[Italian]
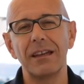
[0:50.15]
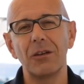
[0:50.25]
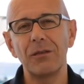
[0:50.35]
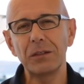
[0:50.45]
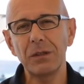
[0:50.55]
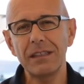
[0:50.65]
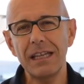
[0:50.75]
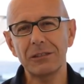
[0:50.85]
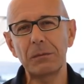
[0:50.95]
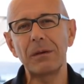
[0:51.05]
Col virtual
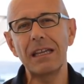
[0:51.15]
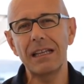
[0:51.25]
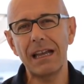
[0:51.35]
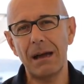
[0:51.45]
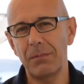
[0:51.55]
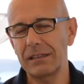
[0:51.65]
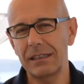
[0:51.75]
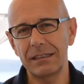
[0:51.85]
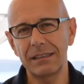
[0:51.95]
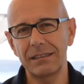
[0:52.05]
desktop il capo alle
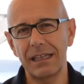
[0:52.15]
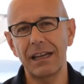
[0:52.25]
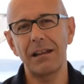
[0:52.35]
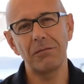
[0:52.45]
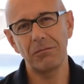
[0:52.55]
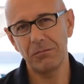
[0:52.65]
7 di sera